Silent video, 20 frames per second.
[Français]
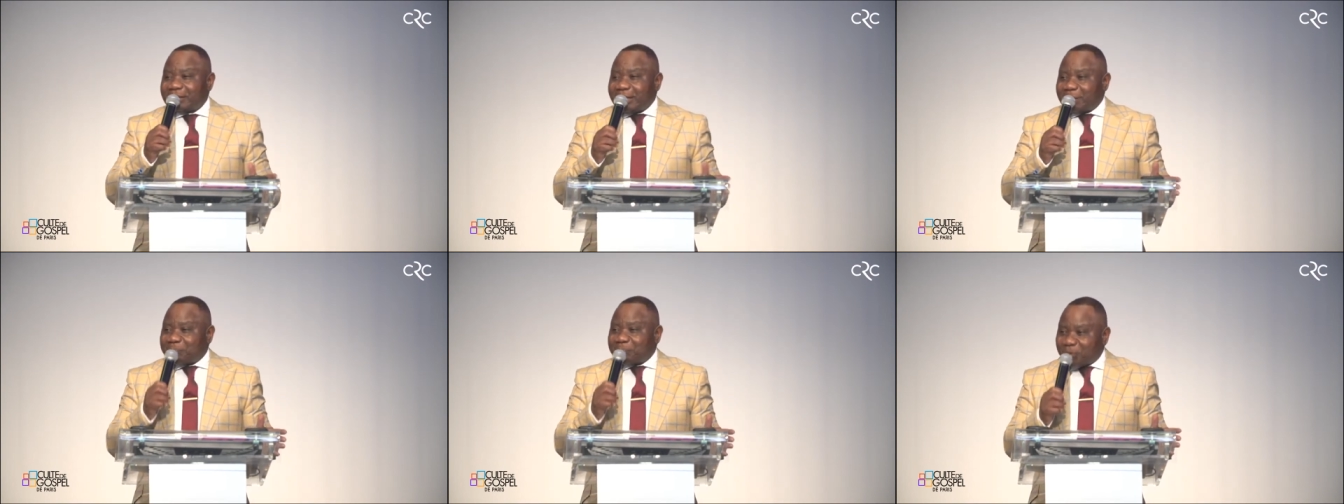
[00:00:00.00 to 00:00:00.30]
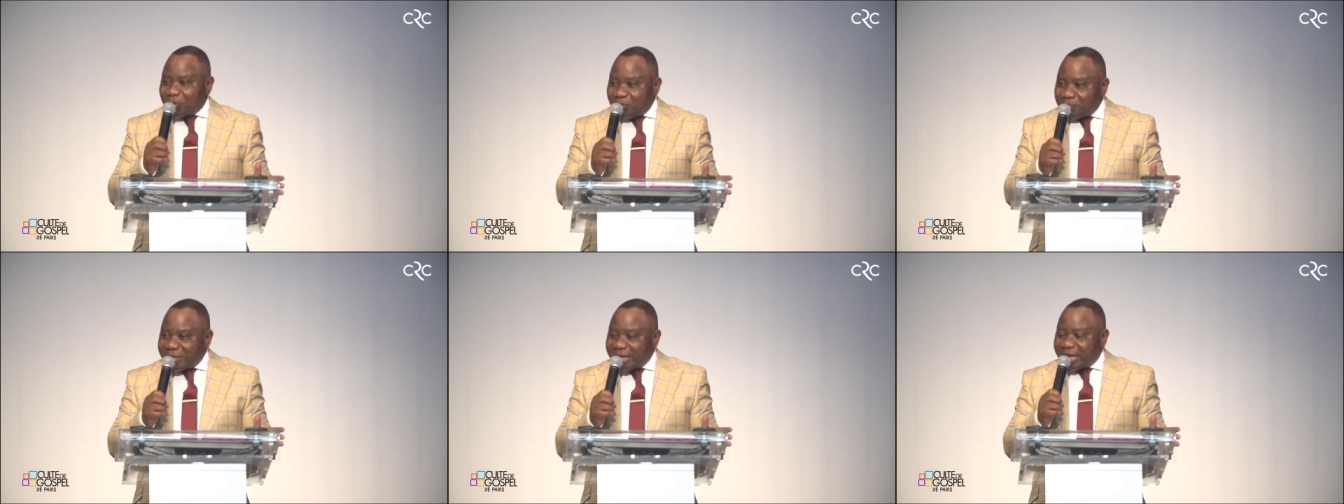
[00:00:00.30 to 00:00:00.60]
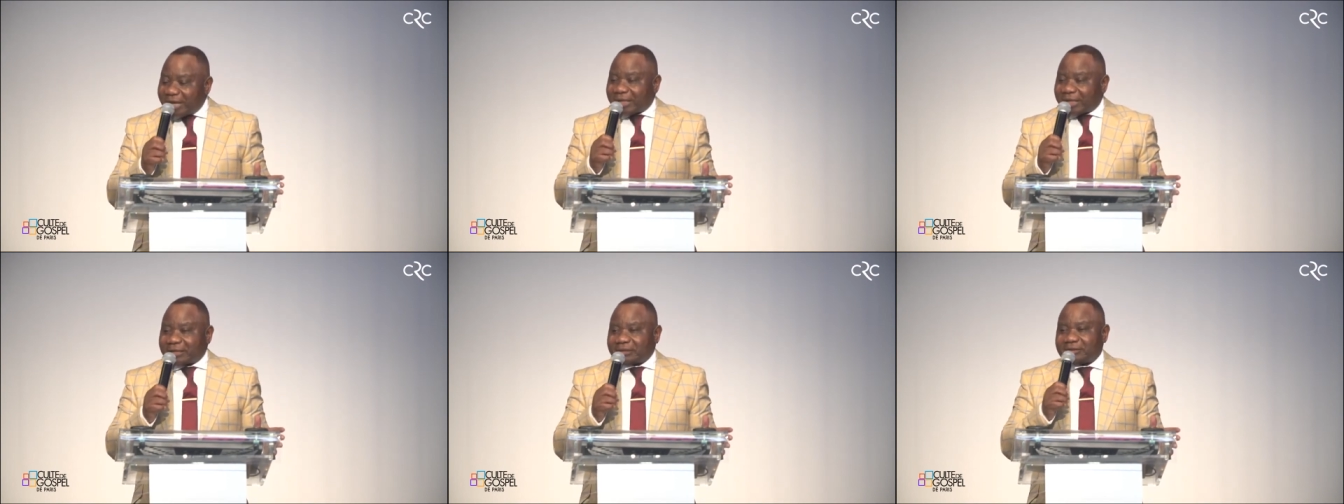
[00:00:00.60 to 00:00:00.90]
la
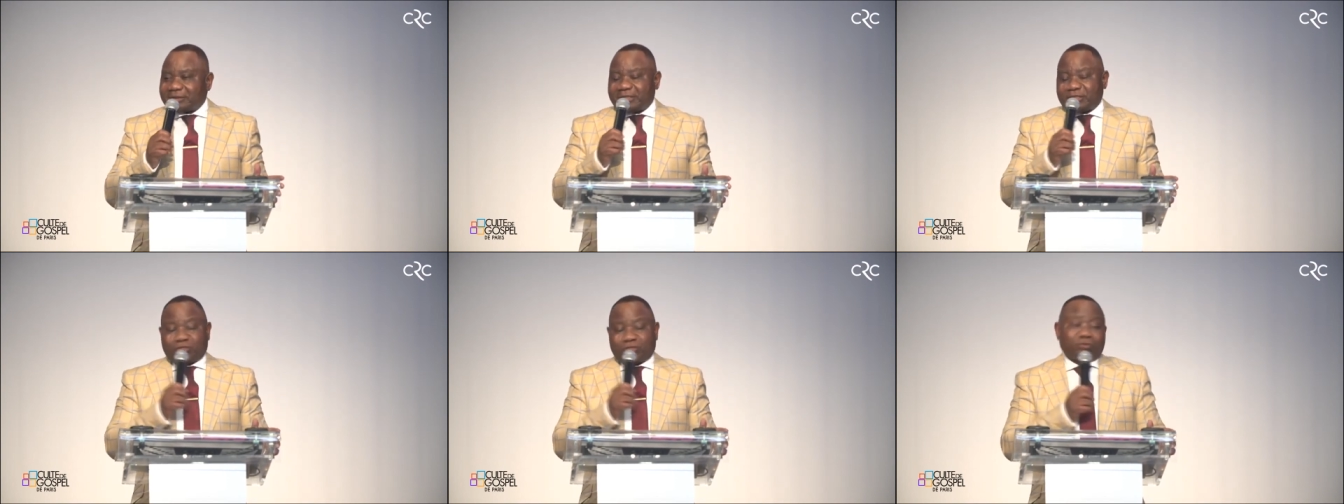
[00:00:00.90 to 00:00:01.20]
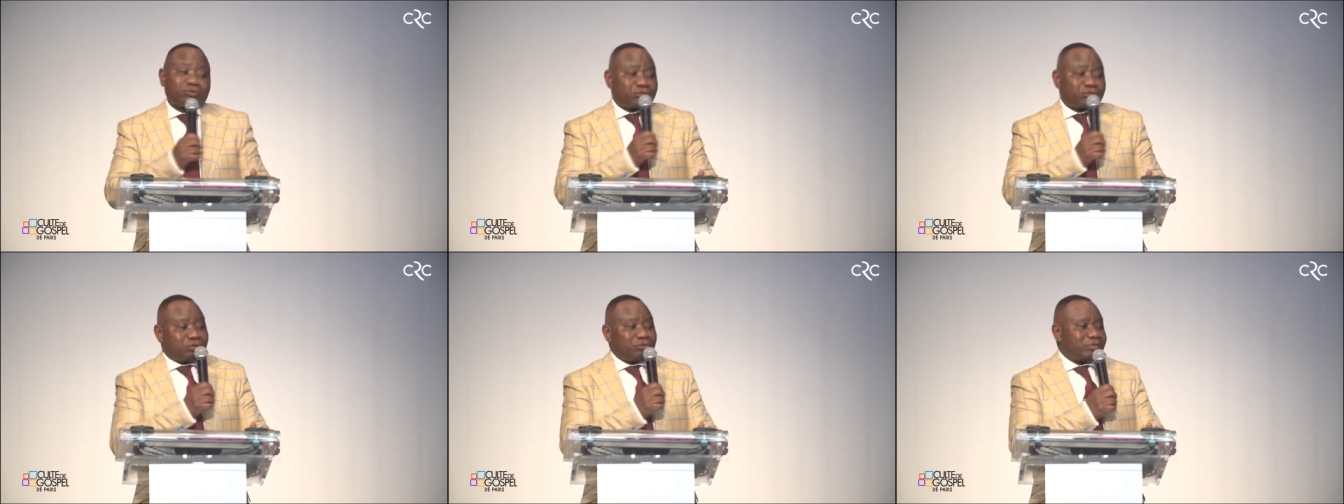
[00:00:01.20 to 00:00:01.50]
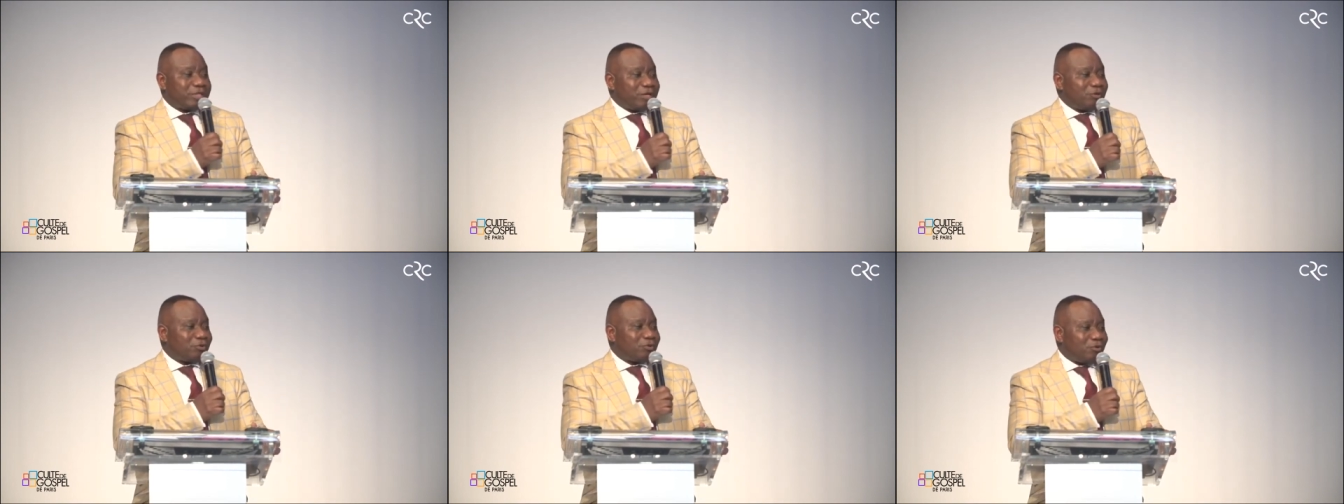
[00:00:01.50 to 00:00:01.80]
première des choses que
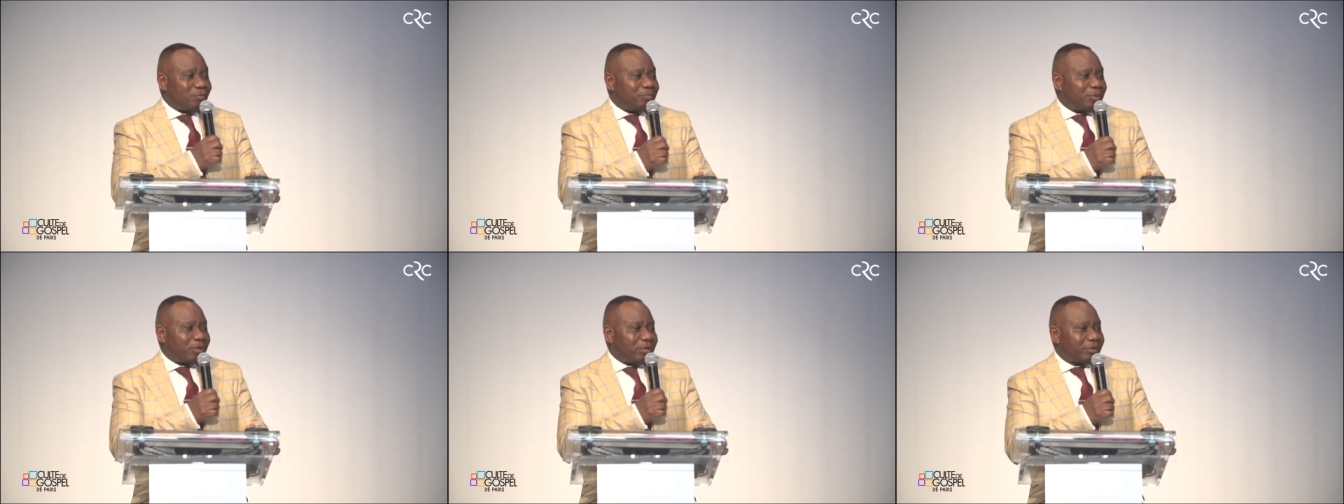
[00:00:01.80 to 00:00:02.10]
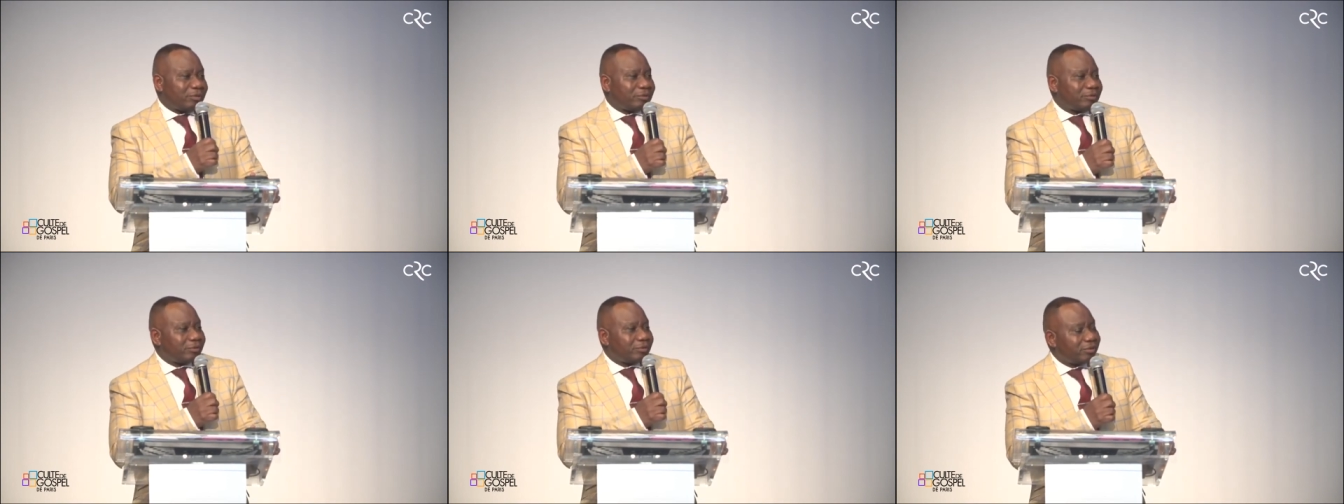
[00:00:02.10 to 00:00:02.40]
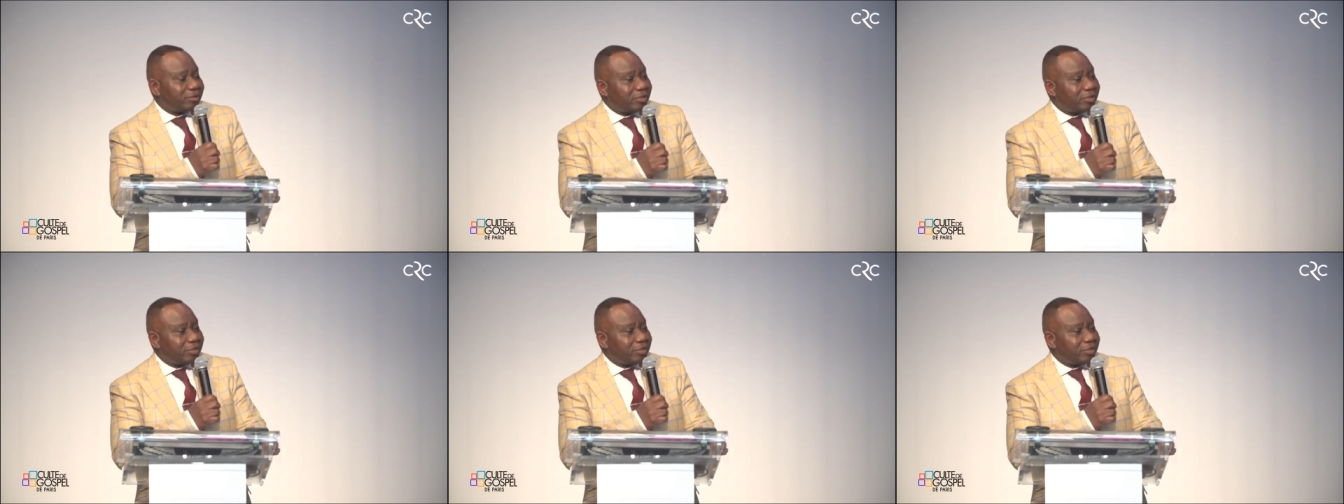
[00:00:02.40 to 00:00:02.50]
nous allons comprendre,